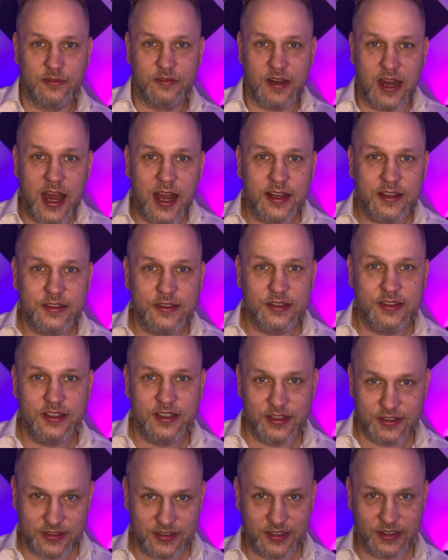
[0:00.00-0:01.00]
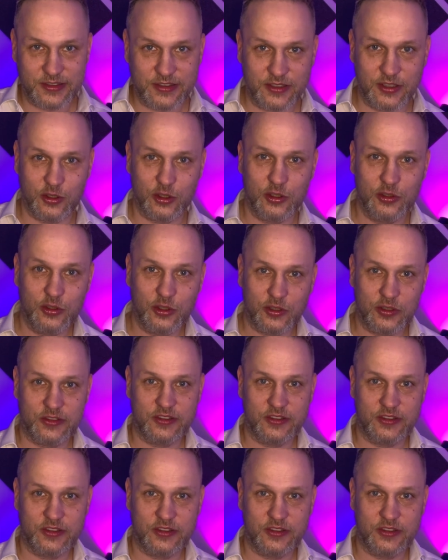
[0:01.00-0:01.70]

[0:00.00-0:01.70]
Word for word: wagen sie es jetzt auch noch,